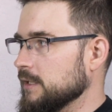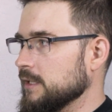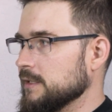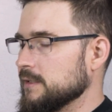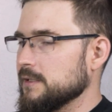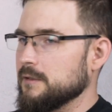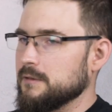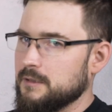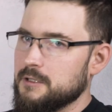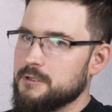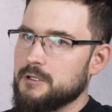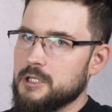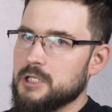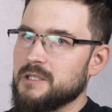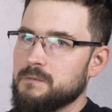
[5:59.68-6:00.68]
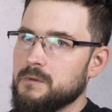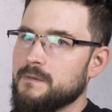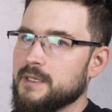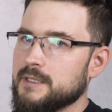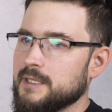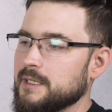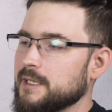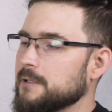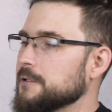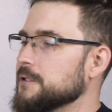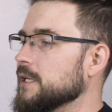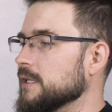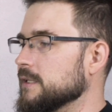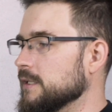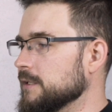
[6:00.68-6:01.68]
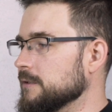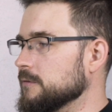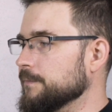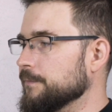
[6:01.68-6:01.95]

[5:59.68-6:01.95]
Co też troszkę wpływa na jakość HDR-u,